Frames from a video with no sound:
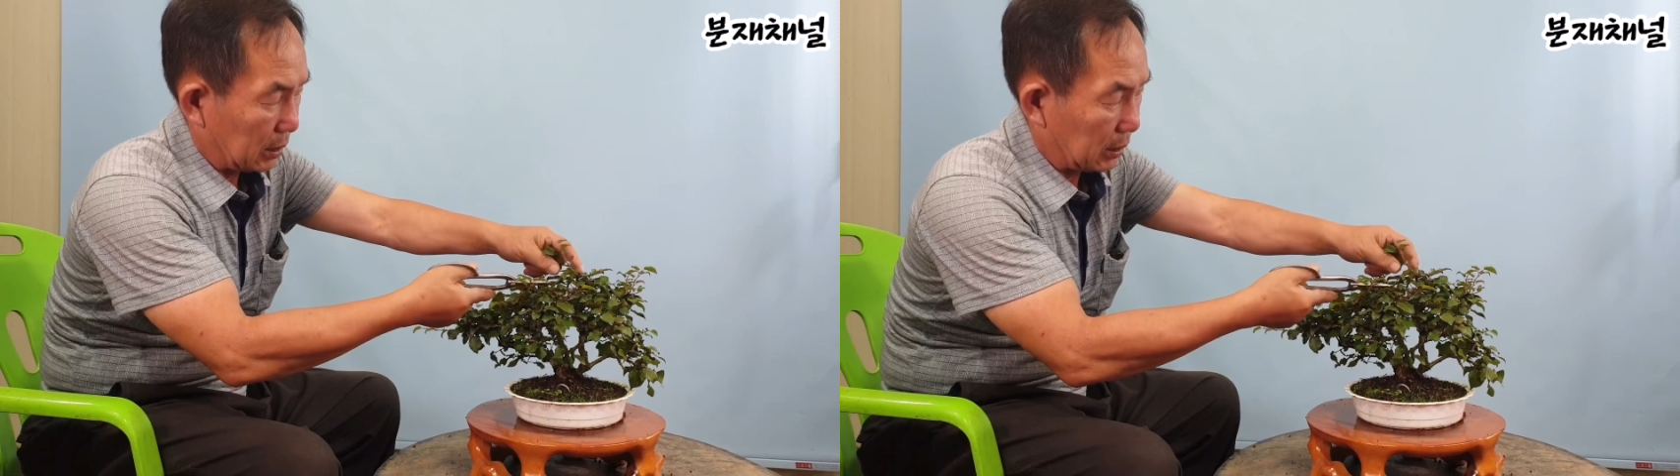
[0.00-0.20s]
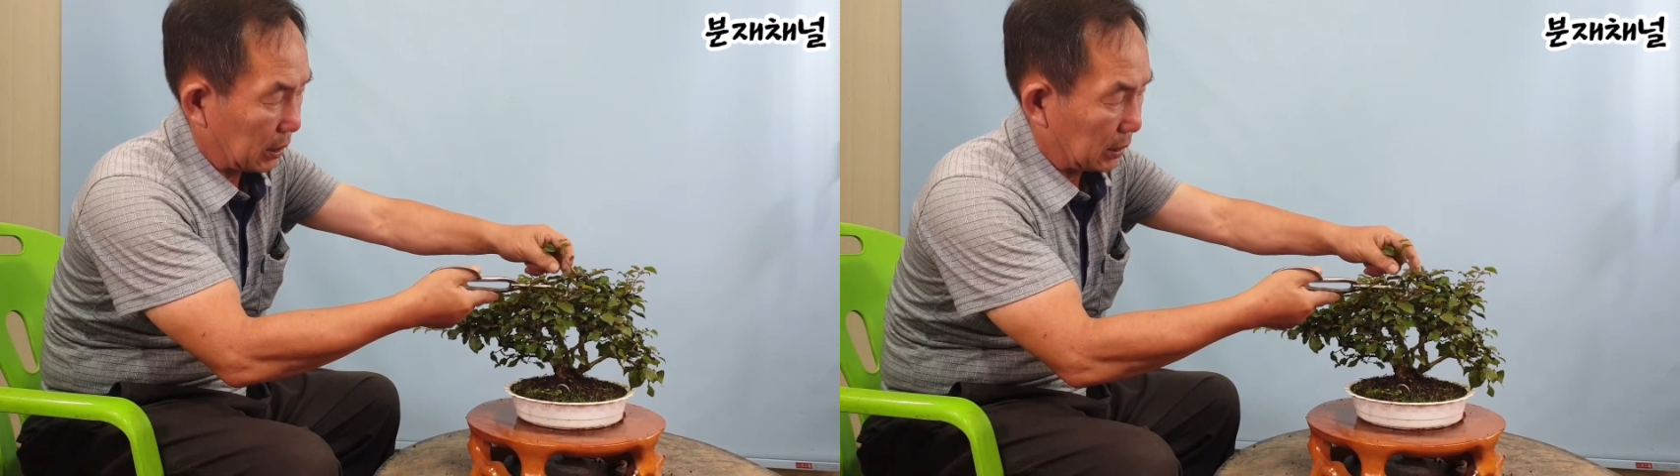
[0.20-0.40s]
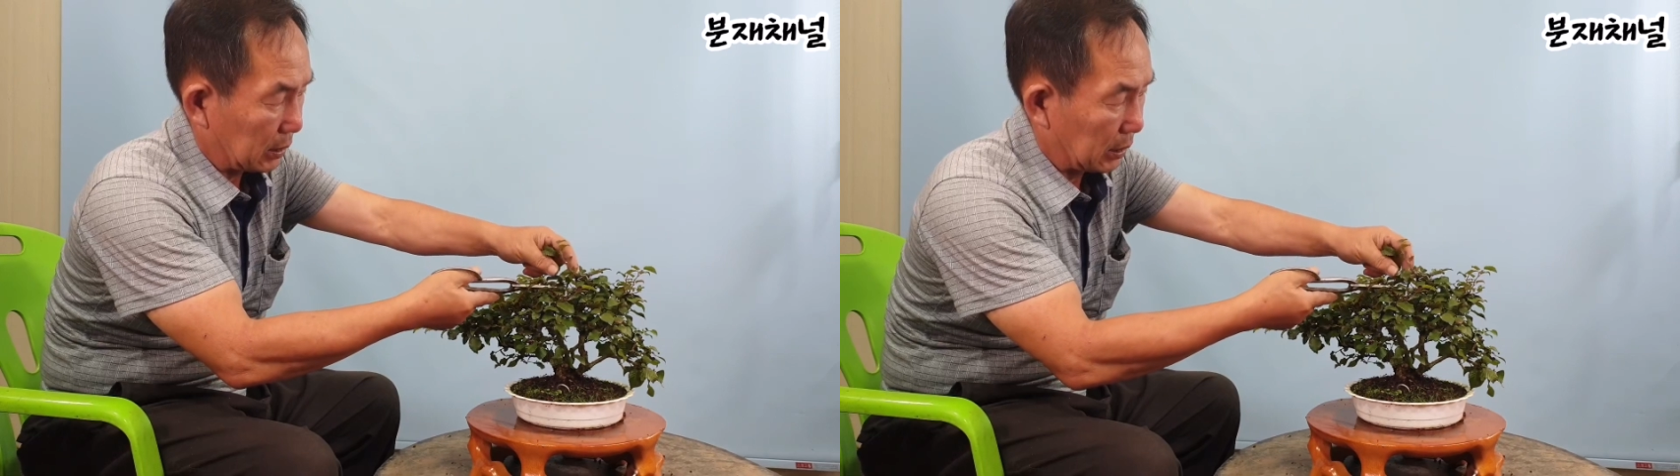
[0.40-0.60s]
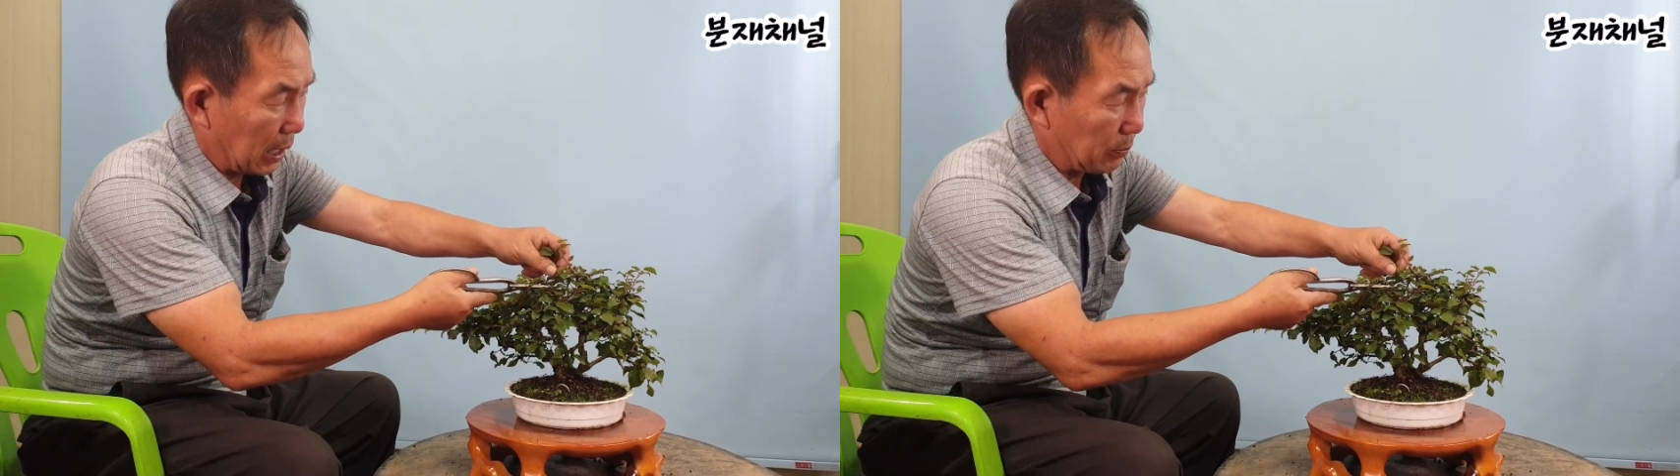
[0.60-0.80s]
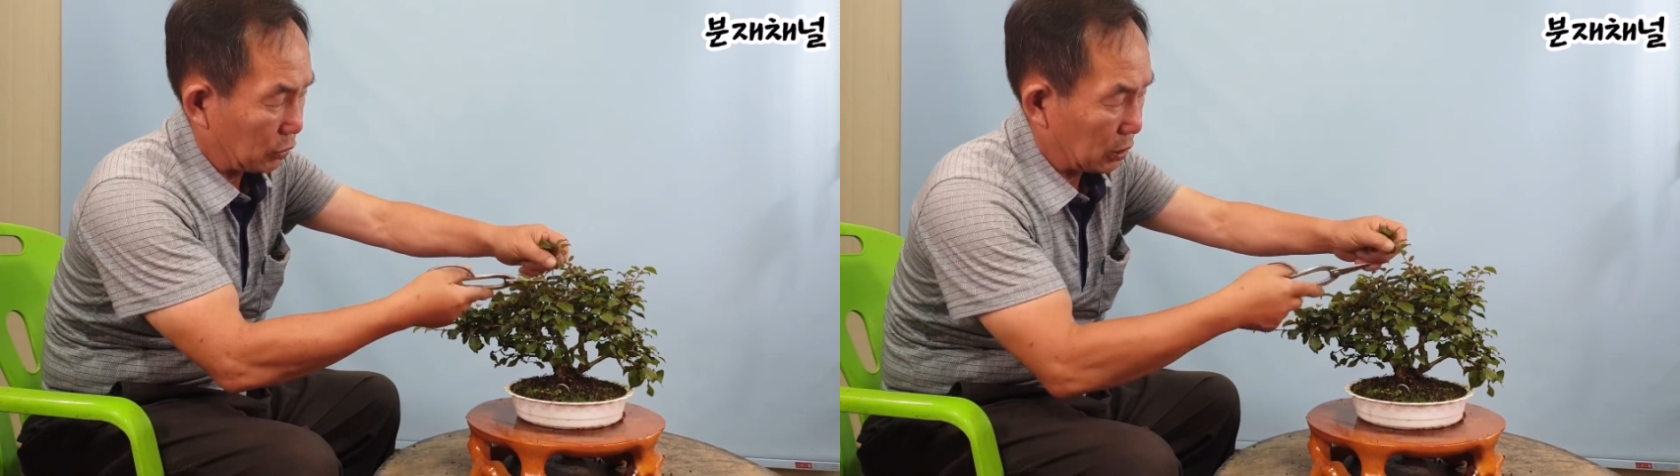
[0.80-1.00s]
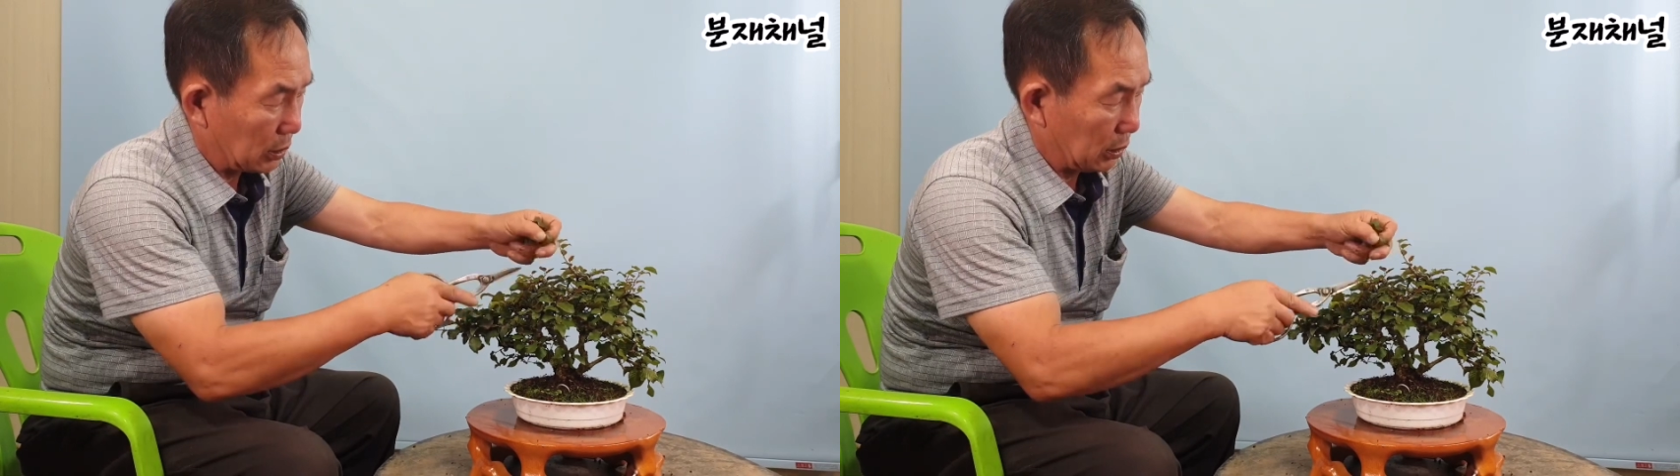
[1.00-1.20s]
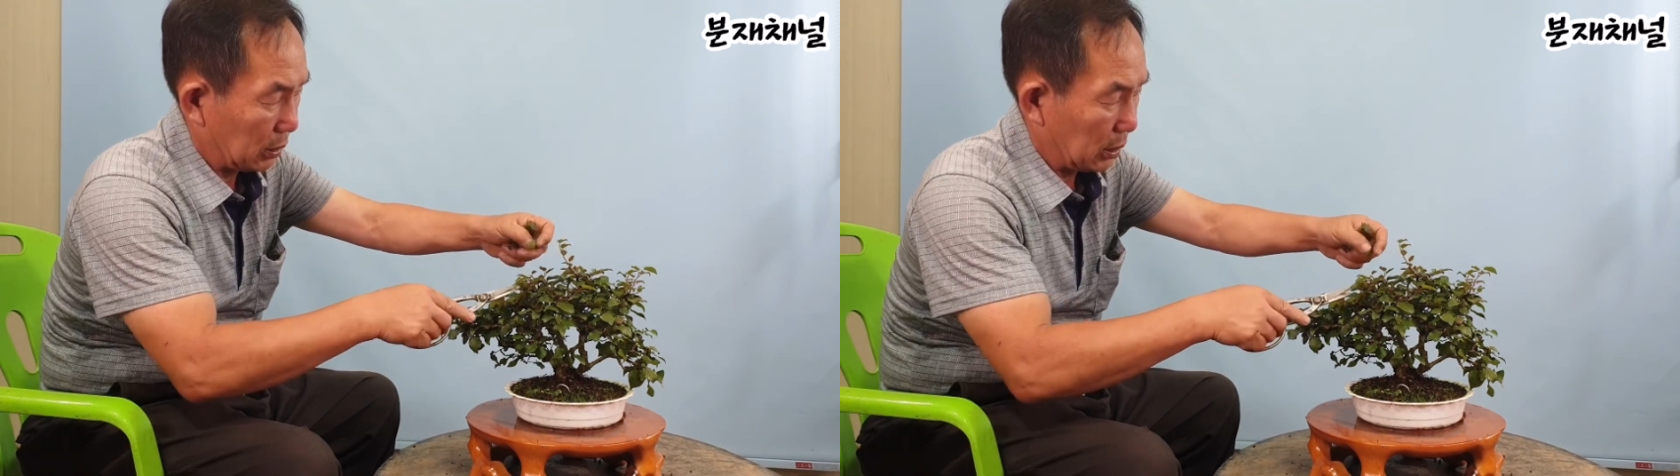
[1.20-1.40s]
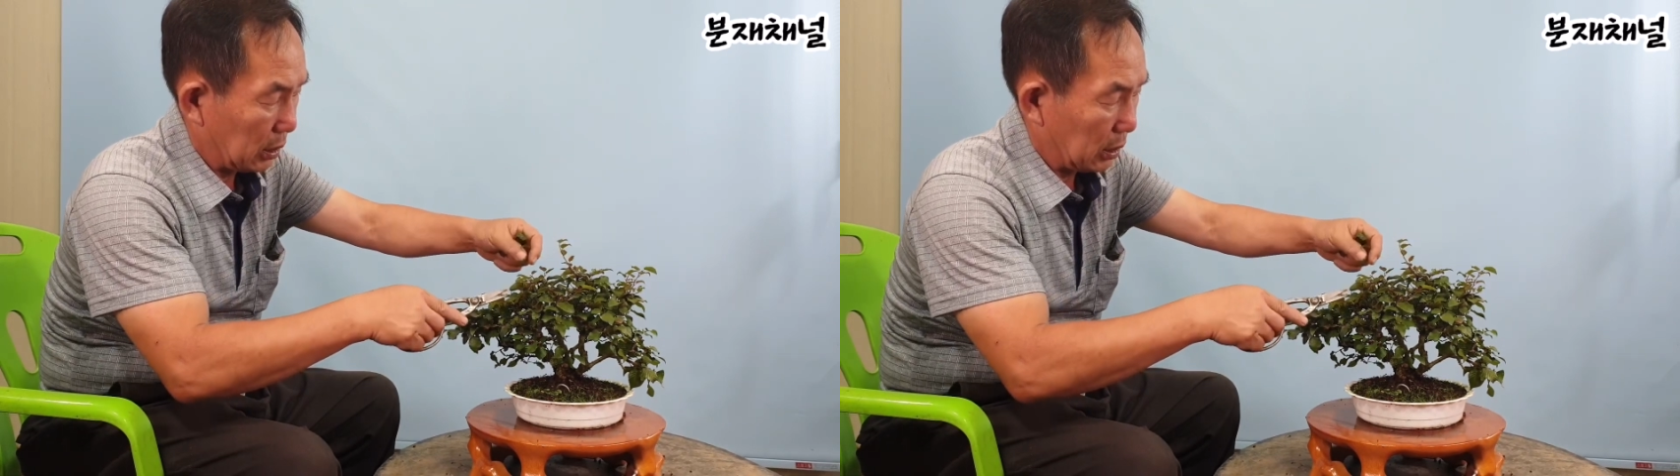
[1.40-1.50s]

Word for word: 근데 그 나무들은